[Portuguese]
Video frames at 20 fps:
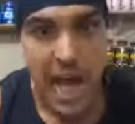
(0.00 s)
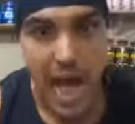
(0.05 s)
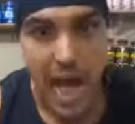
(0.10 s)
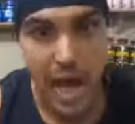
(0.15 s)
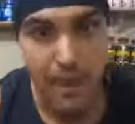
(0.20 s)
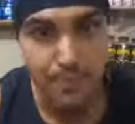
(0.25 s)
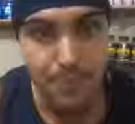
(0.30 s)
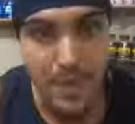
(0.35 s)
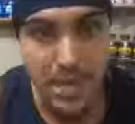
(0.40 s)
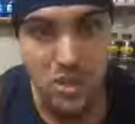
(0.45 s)

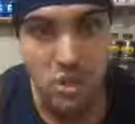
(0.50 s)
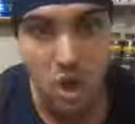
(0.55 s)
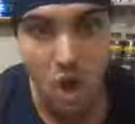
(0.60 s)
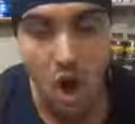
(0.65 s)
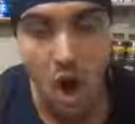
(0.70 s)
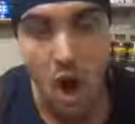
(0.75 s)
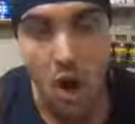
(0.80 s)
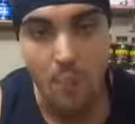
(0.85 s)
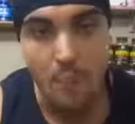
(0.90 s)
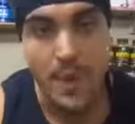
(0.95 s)

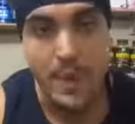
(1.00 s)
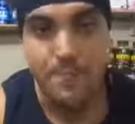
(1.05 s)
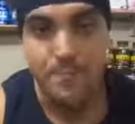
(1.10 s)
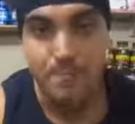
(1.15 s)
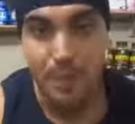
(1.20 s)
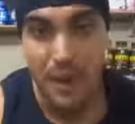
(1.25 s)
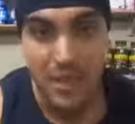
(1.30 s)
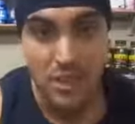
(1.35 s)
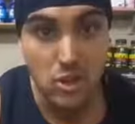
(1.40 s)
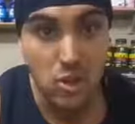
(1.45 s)
Abdômen,
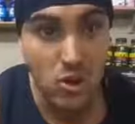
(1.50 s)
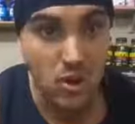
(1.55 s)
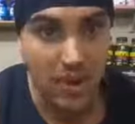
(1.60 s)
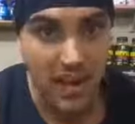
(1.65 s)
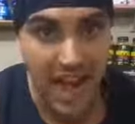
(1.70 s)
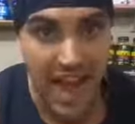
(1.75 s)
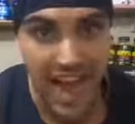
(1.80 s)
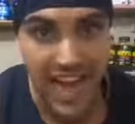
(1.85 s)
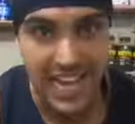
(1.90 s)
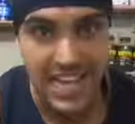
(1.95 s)

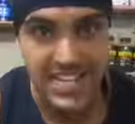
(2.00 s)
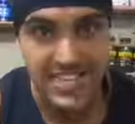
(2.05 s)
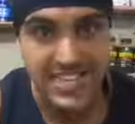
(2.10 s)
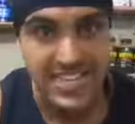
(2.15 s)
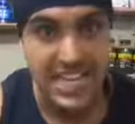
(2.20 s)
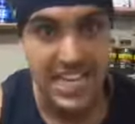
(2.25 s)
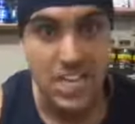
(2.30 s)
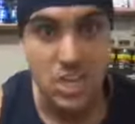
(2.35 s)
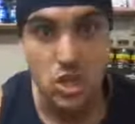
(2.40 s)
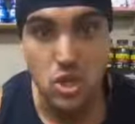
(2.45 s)
peitorais
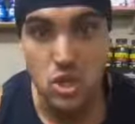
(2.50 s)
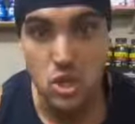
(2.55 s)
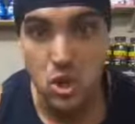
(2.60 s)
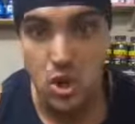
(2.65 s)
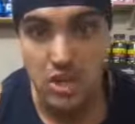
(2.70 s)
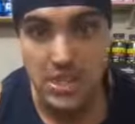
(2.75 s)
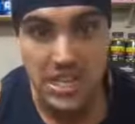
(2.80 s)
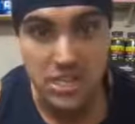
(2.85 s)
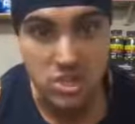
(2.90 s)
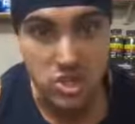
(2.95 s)
e
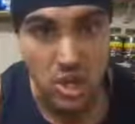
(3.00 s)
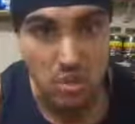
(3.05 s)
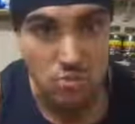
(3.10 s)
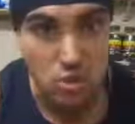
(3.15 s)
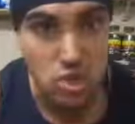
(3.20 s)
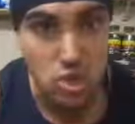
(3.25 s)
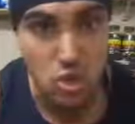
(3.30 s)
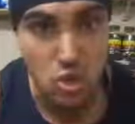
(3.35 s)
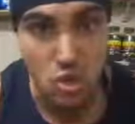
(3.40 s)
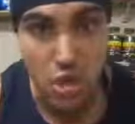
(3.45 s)
toda a sua
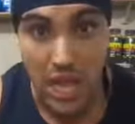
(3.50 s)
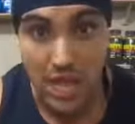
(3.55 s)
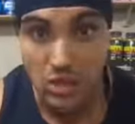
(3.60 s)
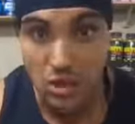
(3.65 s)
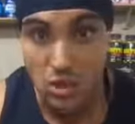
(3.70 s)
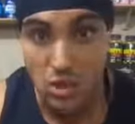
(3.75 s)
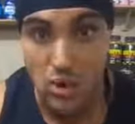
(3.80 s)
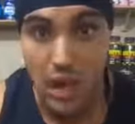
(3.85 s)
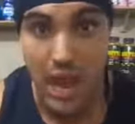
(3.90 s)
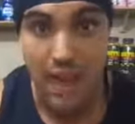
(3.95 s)

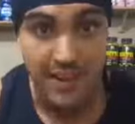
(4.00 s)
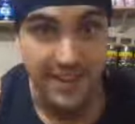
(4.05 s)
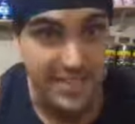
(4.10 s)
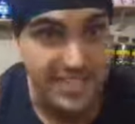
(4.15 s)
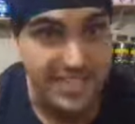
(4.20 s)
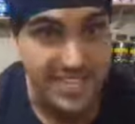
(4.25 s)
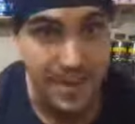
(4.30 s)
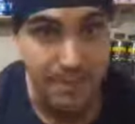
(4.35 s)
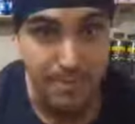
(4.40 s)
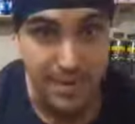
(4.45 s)
musculatura
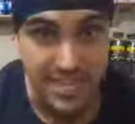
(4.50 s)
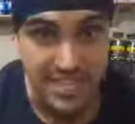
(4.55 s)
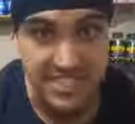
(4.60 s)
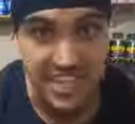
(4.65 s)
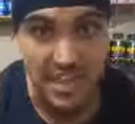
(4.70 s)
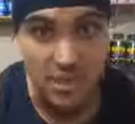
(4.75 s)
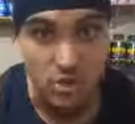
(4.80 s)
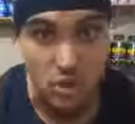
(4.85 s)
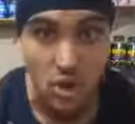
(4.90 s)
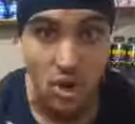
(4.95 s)

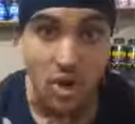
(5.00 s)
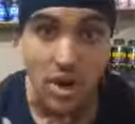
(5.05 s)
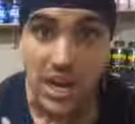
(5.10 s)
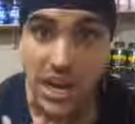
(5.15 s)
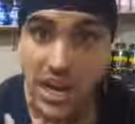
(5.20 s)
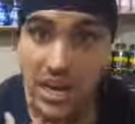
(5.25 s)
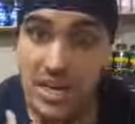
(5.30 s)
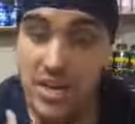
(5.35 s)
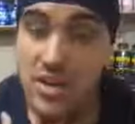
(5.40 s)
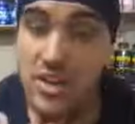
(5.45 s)

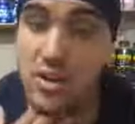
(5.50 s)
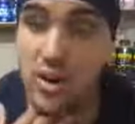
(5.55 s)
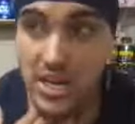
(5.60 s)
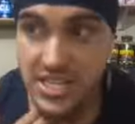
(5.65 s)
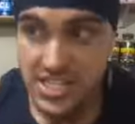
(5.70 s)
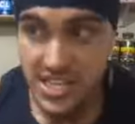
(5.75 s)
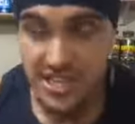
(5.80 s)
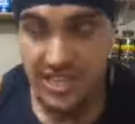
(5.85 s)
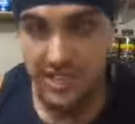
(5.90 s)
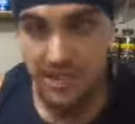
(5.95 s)
estabilizadora,
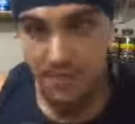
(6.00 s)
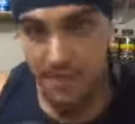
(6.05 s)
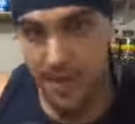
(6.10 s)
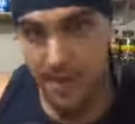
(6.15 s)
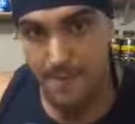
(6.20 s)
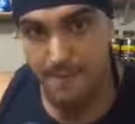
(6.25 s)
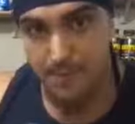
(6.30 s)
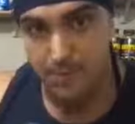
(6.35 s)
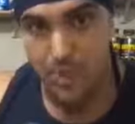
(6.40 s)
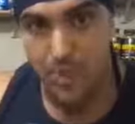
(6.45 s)
conhecida
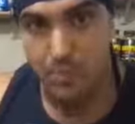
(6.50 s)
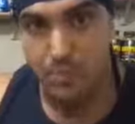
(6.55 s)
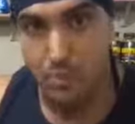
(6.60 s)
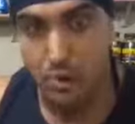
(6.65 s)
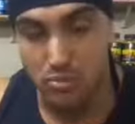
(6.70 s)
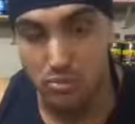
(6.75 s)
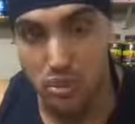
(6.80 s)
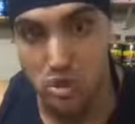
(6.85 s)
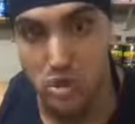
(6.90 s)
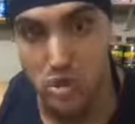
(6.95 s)
também
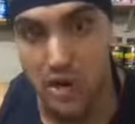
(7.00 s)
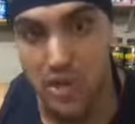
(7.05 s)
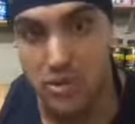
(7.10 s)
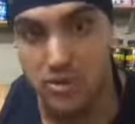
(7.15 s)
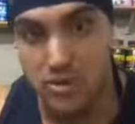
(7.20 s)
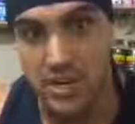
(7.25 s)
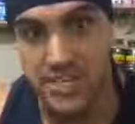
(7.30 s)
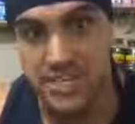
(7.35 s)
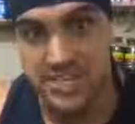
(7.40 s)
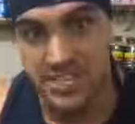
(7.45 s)
por
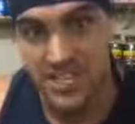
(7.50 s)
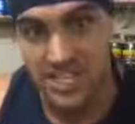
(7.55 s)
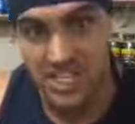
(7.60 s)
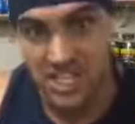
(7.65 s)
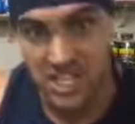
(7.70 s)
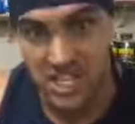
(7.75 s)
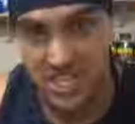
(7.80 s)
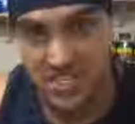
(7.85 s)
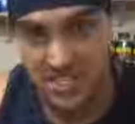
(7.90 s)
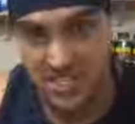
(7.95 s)
musculaturas
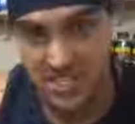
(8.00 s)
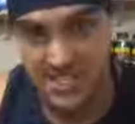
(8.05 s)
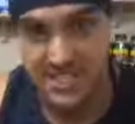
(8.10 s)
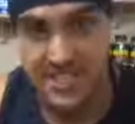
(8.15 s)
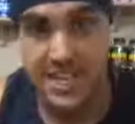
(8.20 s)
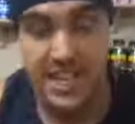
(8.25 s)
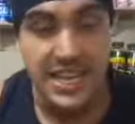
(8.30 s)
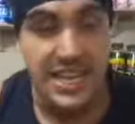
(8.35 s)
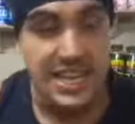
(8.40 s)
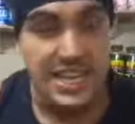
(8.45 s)

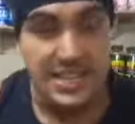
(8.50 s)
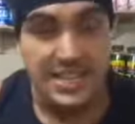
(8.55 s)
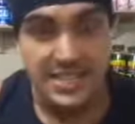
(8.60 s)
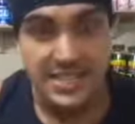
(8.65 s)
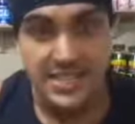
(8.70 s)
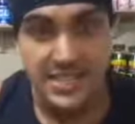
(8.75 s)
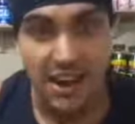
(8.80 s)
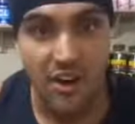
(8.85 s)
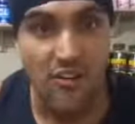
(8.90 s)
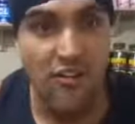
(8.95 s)
sinergistas,
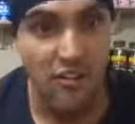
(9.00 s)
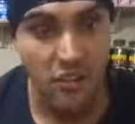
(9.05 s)
estão